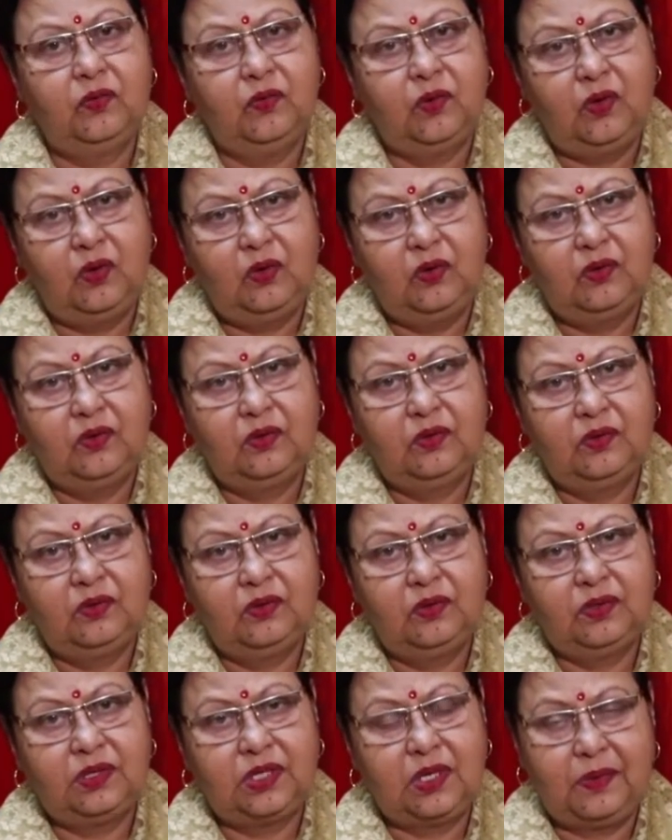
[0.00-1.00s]
वो
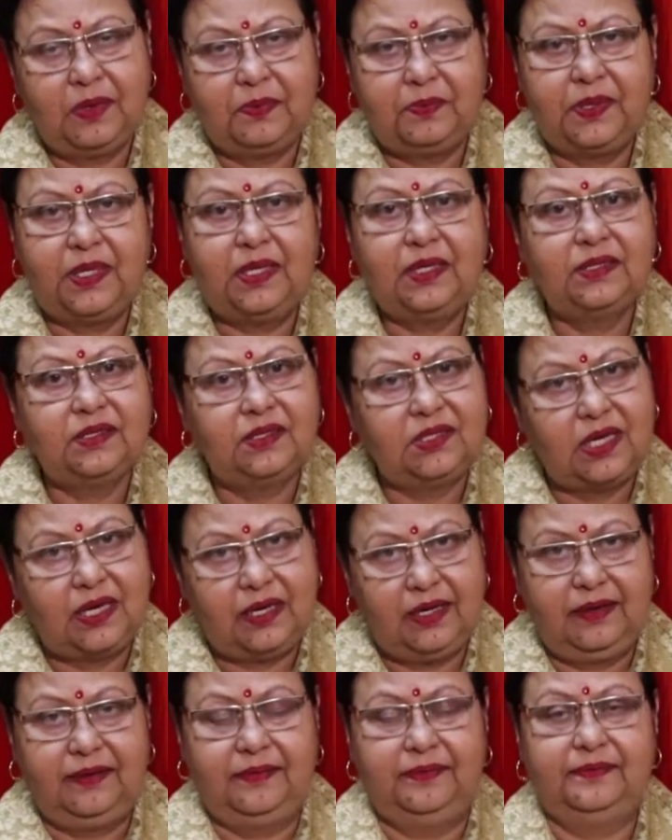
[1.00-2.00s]
समय पे
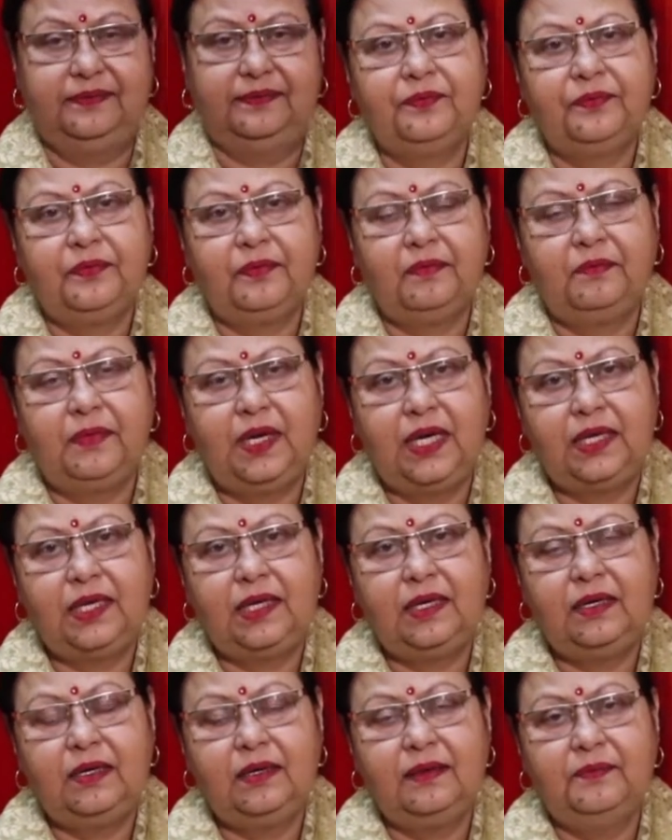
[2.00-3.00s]
जाए मैंने